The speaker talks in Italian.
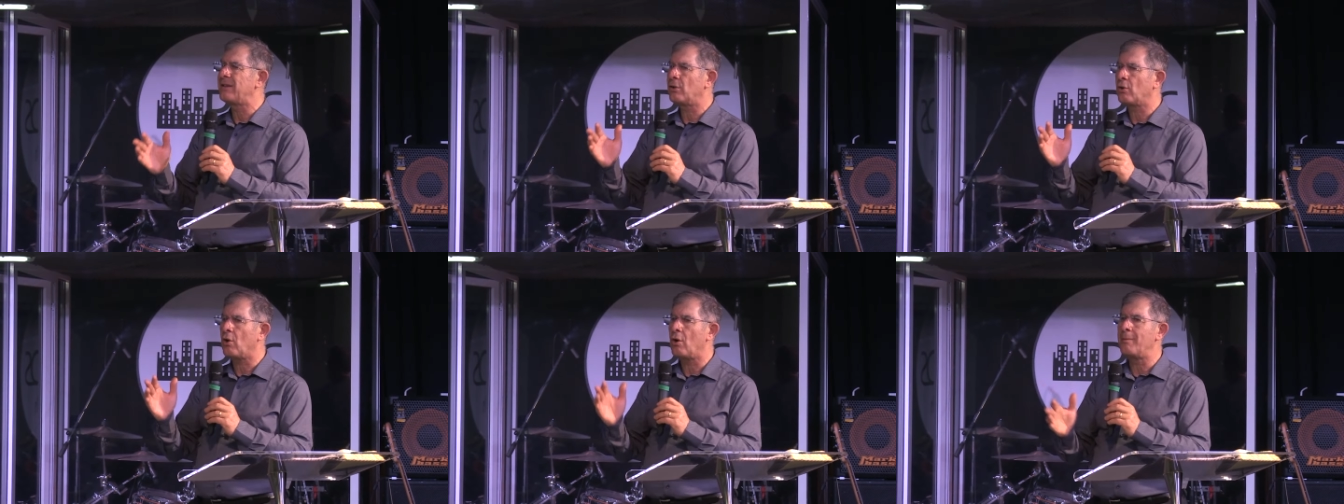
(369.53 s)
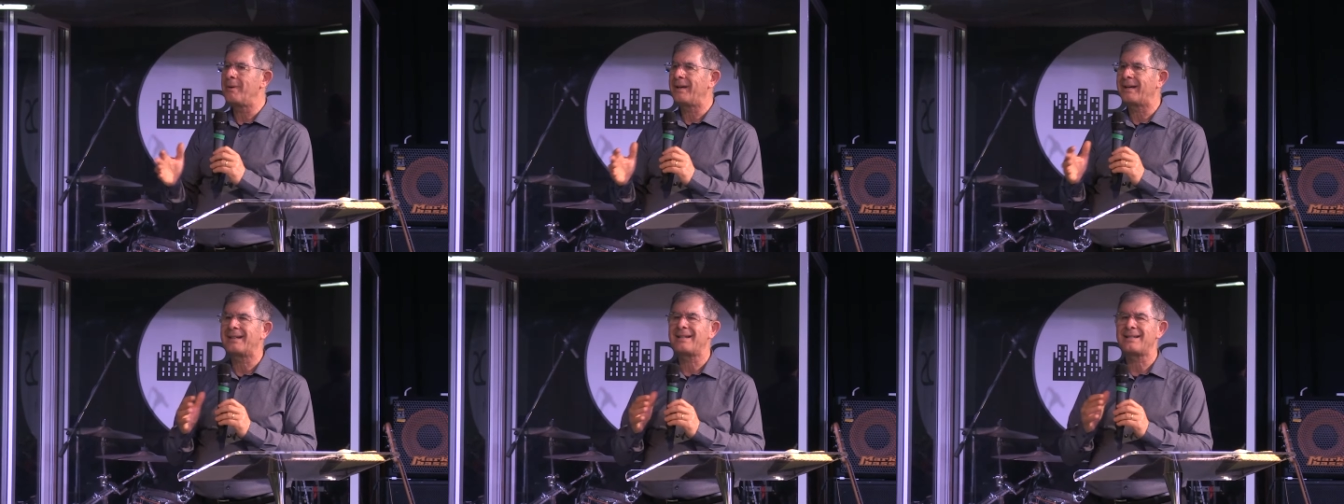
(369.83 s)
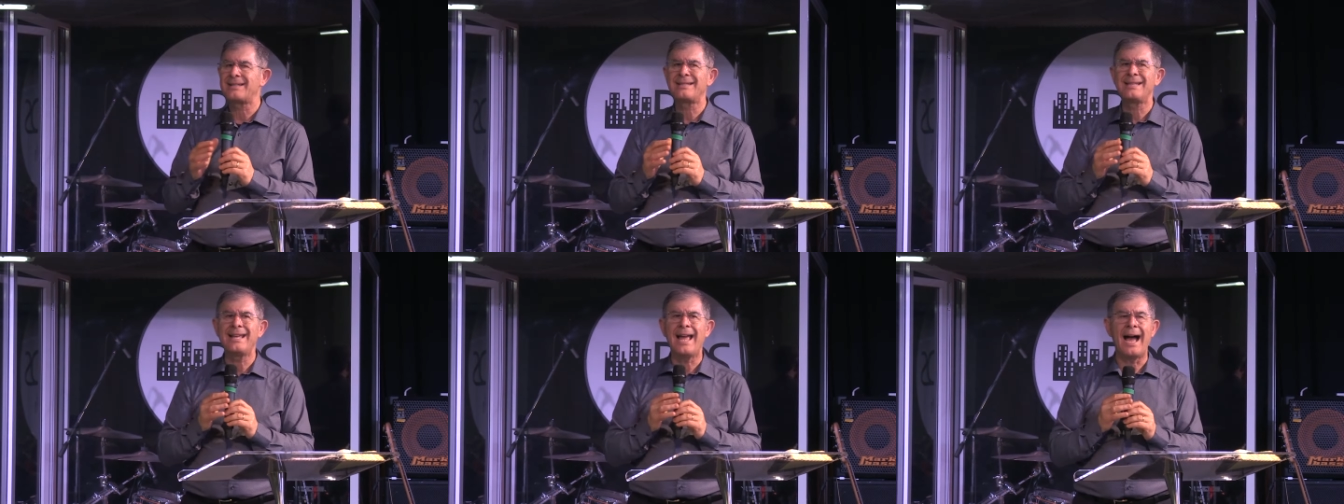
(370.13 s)
come
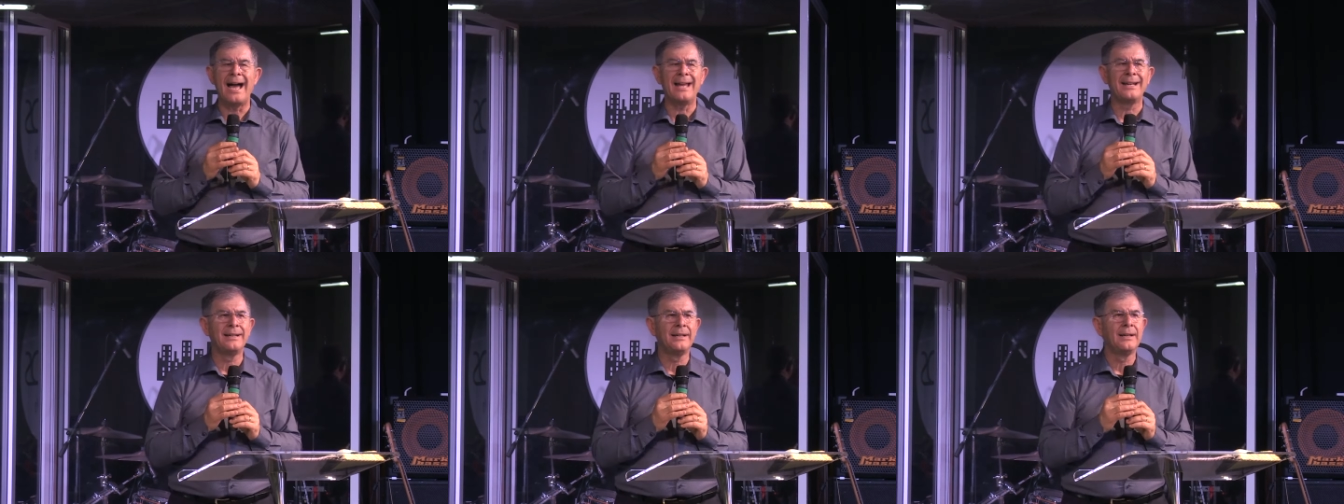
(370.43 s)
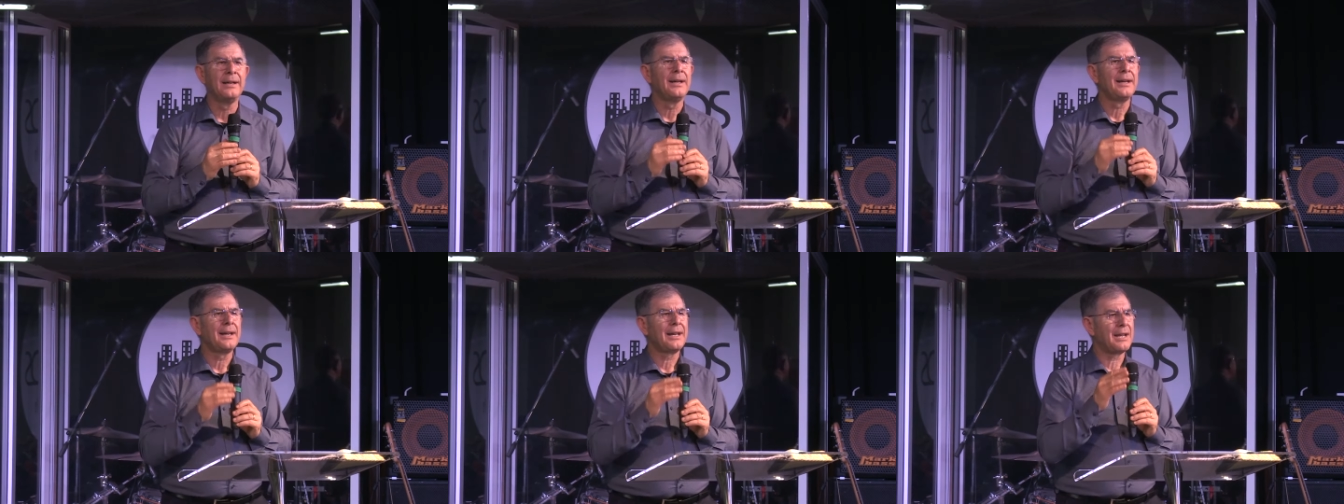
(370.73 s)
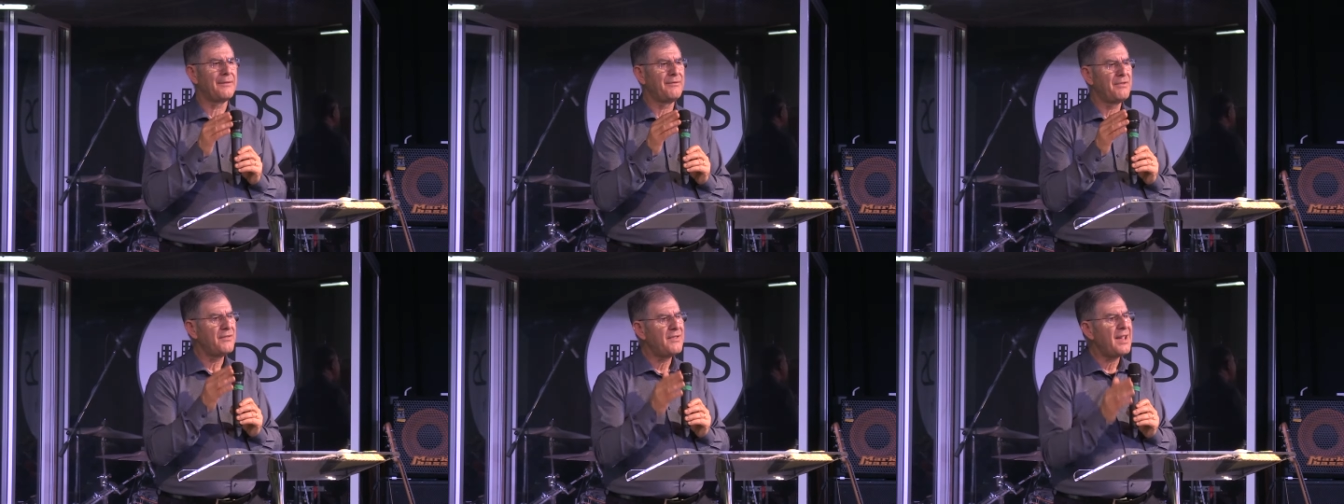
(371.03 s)
cristiani
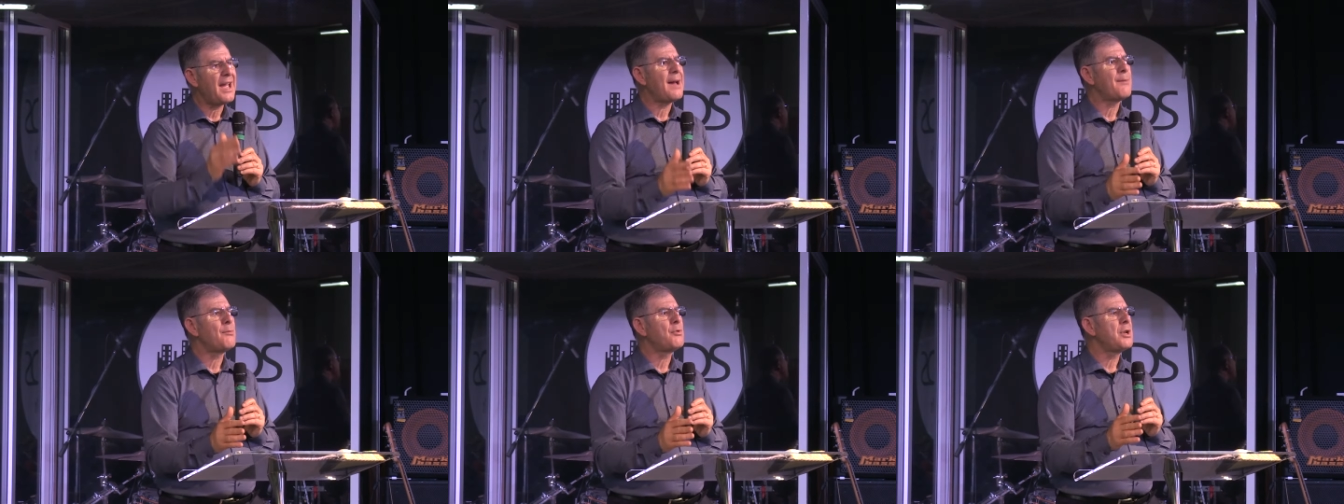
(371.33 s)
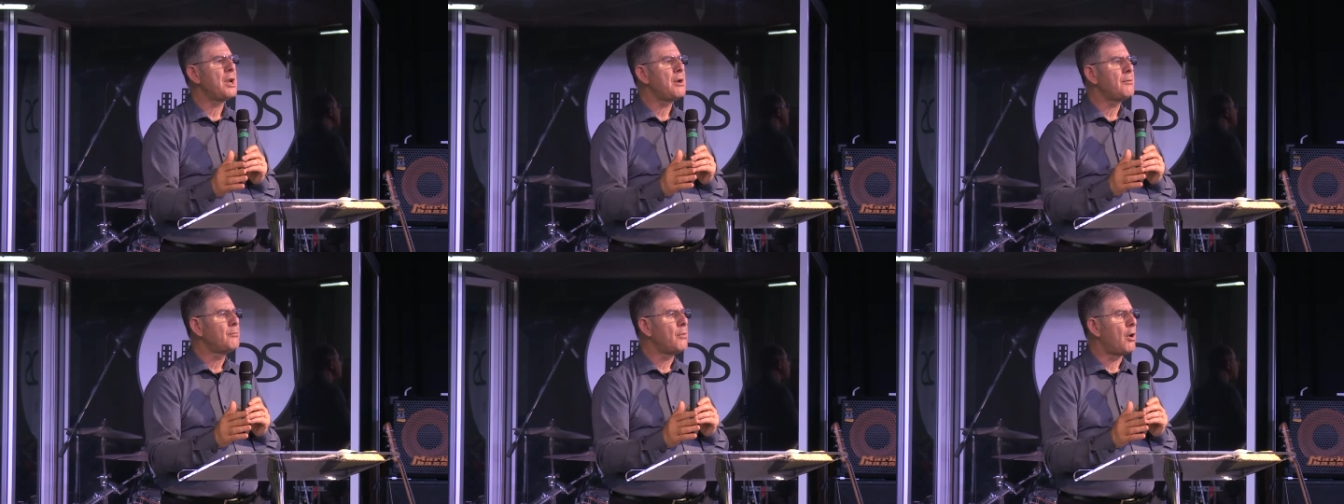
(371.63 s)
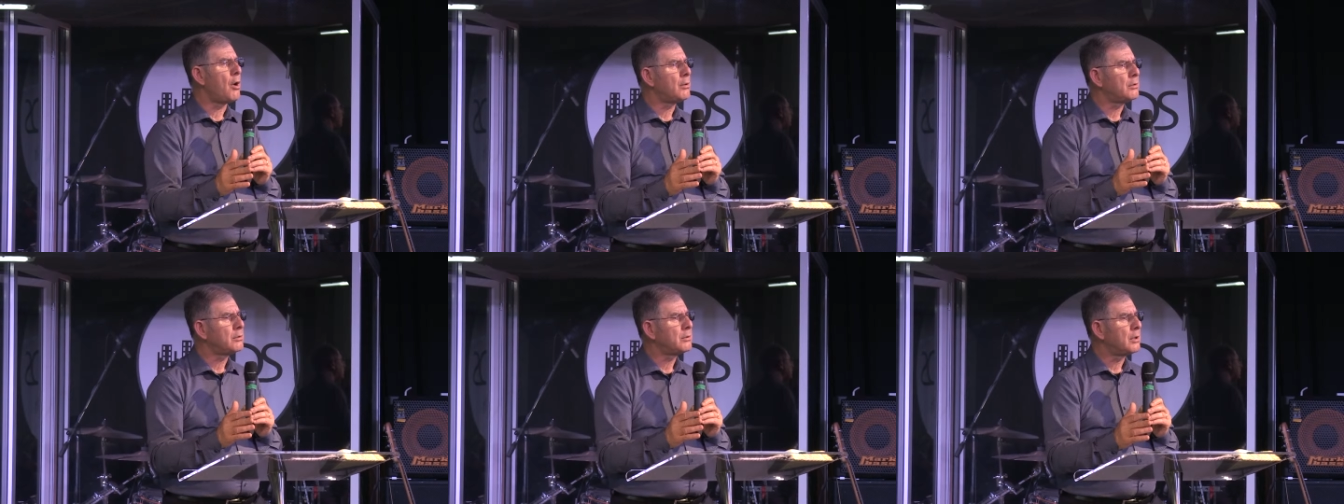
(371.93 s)
che viviamo nel
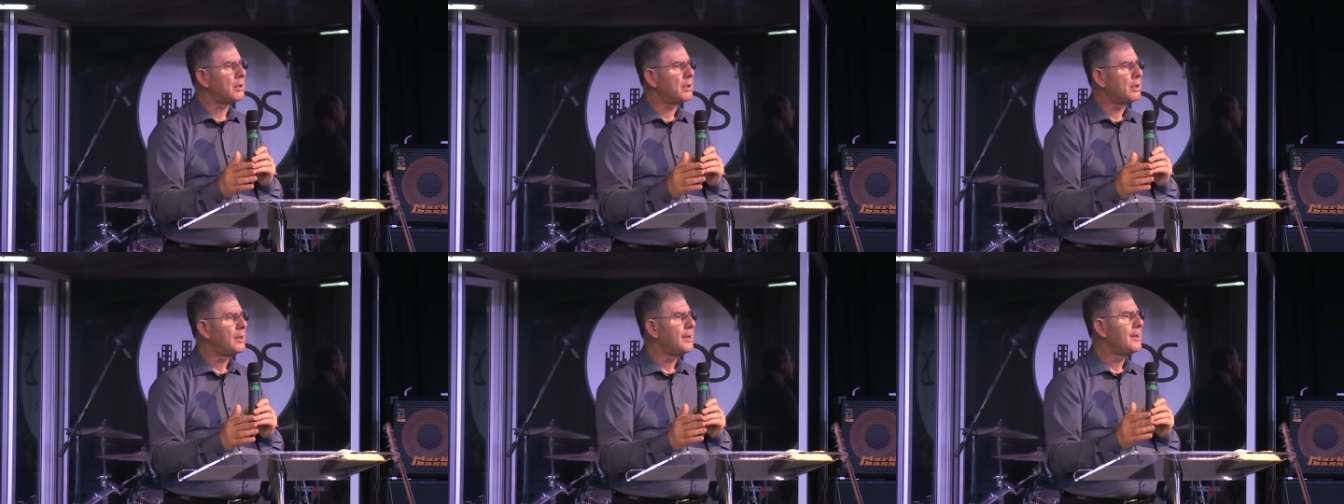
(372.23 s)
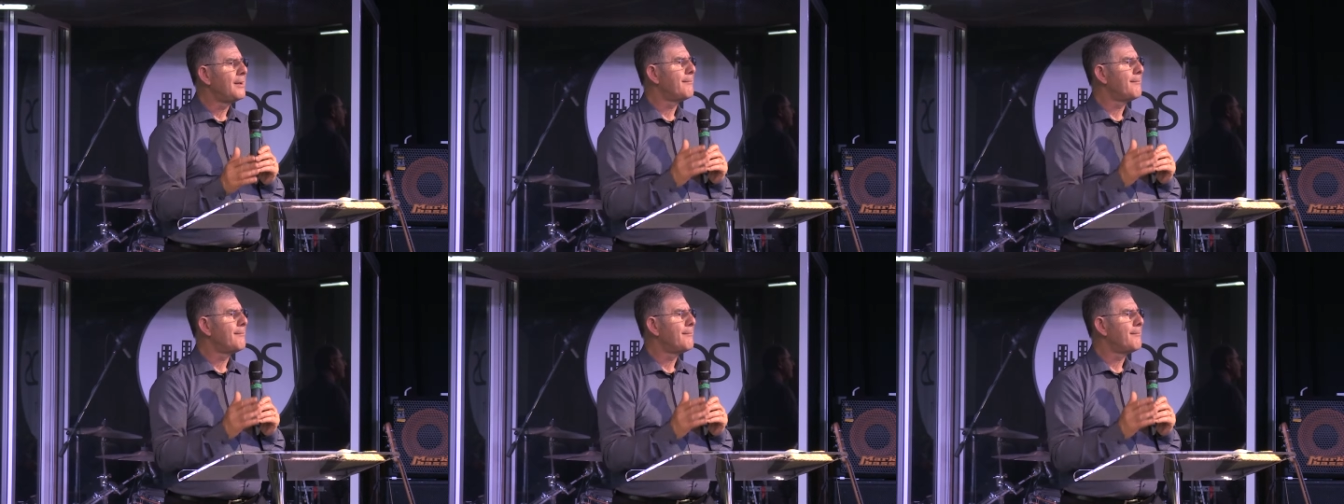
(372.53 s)
mondo,